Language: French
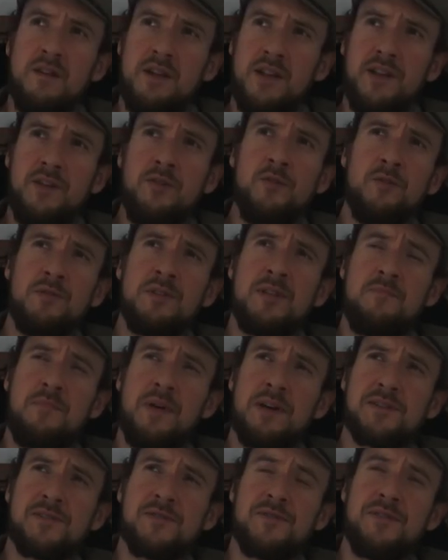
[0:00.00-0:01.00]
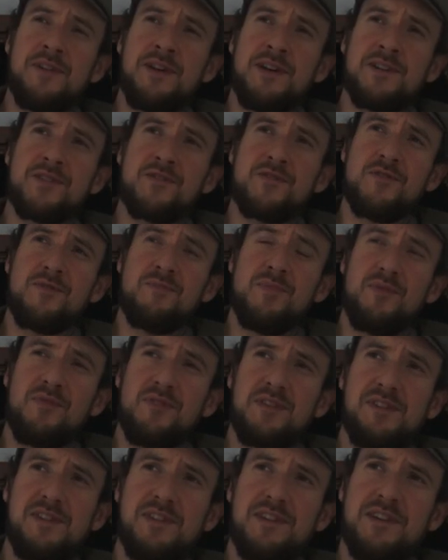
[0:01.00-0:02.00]
Les noms des personnages m'ont
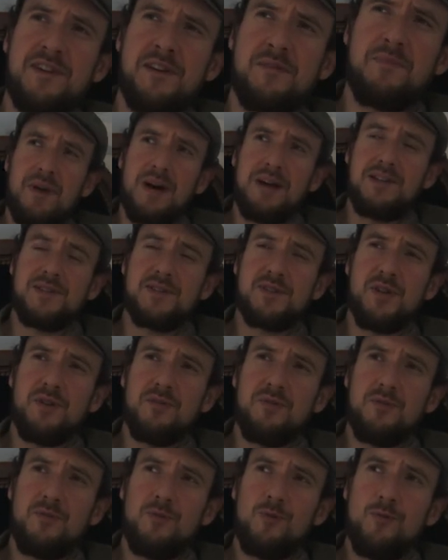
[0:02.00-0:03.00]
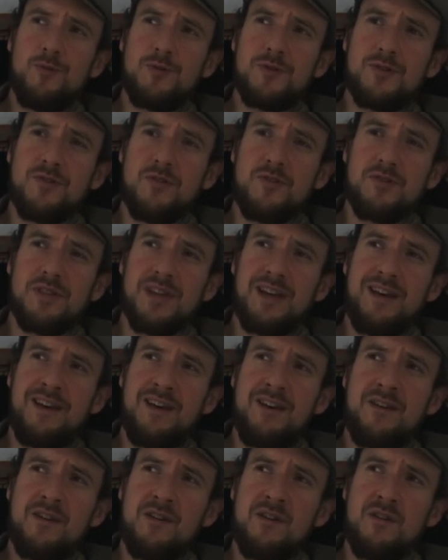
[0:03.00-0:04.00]
fait tiquer, bah, ils sonnent tous euh,
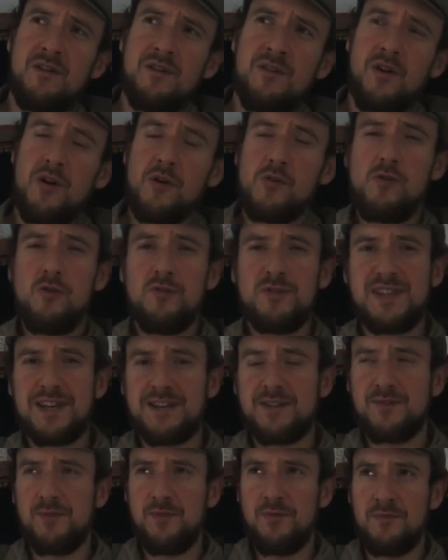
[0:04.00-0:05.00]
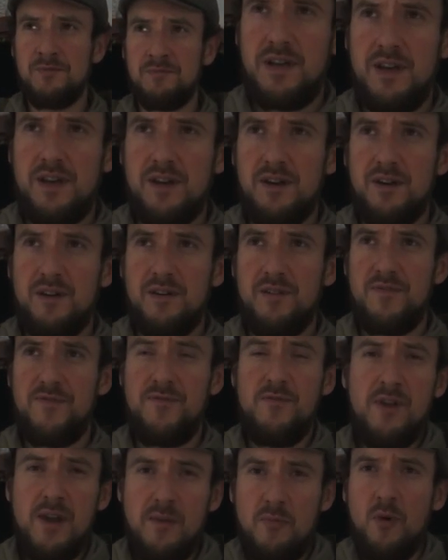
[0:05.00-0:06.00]
très euh, anglo-saxons. Et euh,
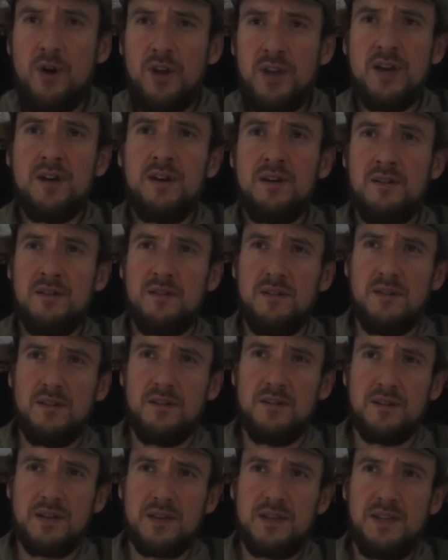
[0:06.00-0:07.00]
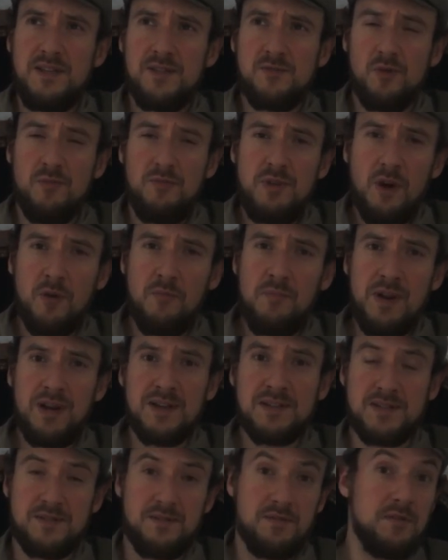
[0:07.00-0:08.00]
vu les moyens qui sont mis en
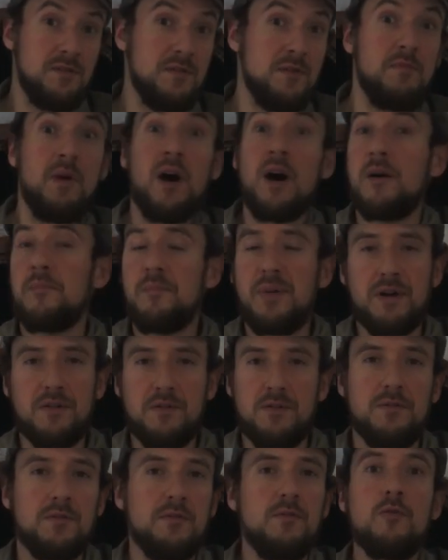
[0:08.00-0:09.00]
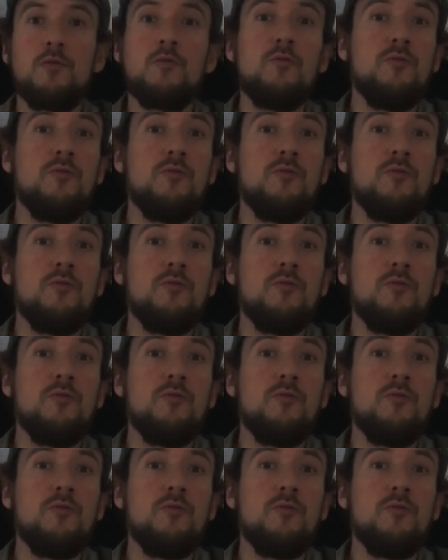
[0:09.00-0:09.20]
place bah, par le